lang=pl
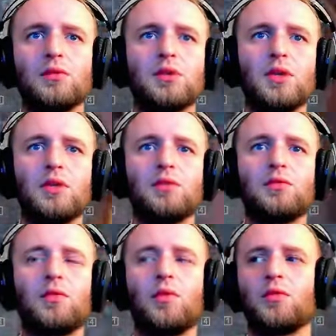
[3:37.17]
No, strasznie
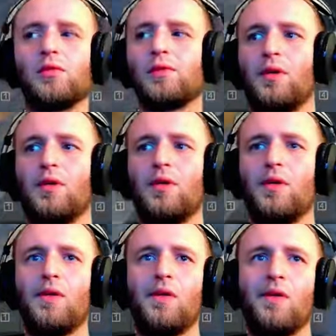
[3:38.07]
dużo bloków. No
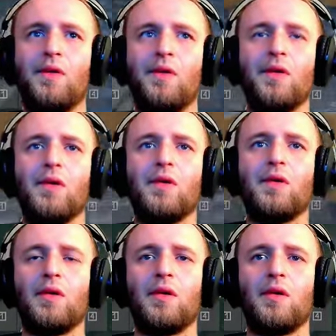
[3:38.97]
to słuchaj, no.
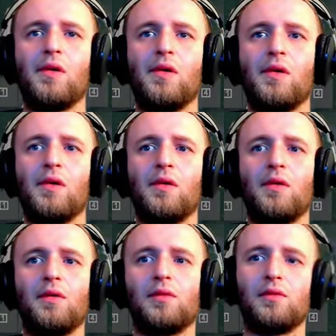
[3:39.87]
bo nie mam więcej
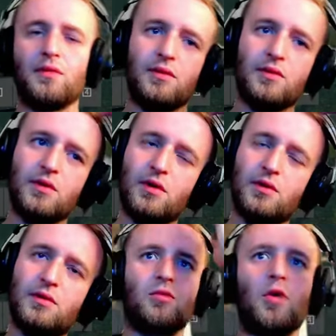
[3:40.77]
naboi no.
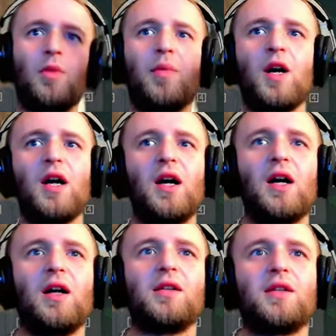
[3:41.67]

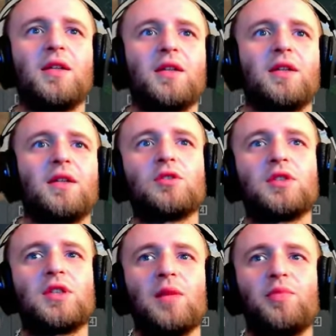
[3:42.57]
Łopanie! To
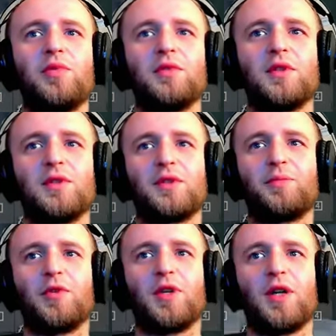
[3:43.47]
ty tam poleć
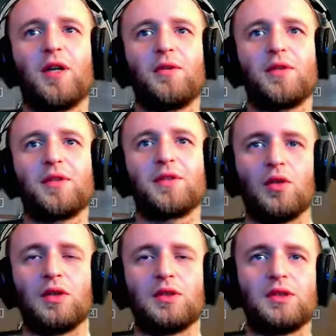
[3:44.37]
pojechałeś.
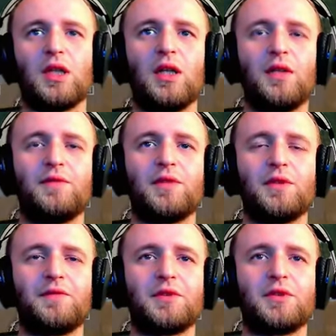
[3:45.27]
To jest na w,
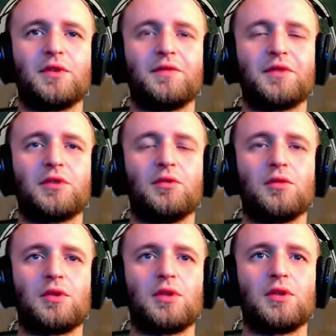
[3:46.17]
w,
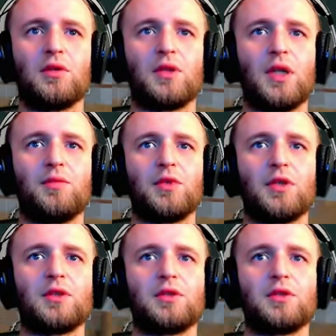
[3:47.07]
wschód ode mnie.